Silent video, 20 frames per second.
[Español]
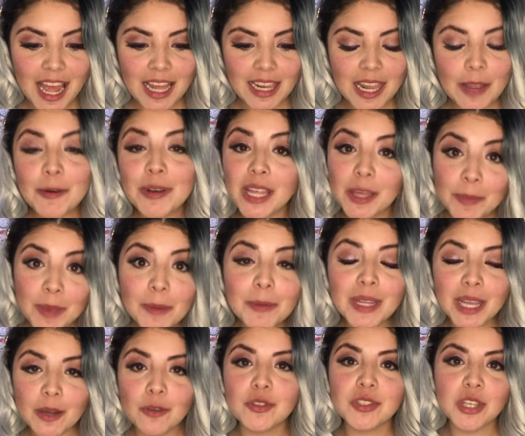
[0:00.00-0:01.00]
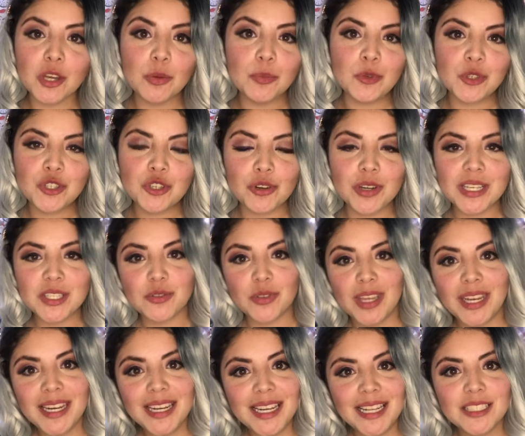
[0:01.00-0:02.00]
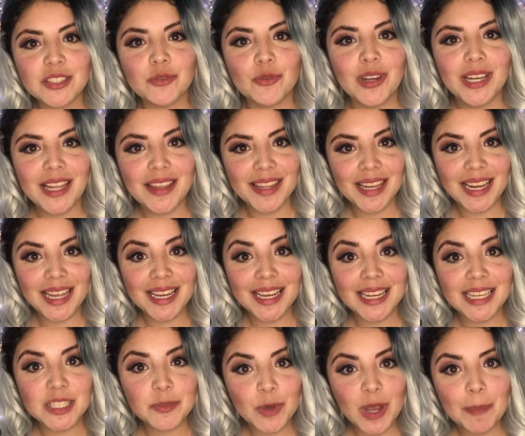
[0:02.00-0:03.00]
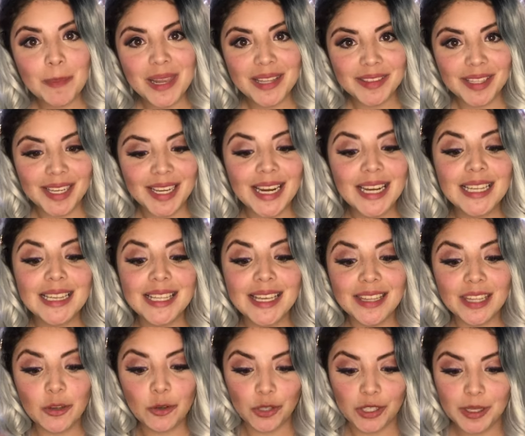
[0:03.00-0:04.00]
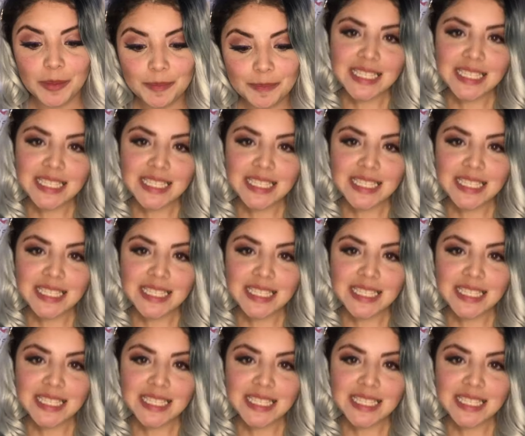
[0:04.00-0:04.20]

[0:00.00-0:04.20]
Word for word: La verdad me habría gustado mucho estudiar en la escuela de la que les voy a platicar el día de hoy.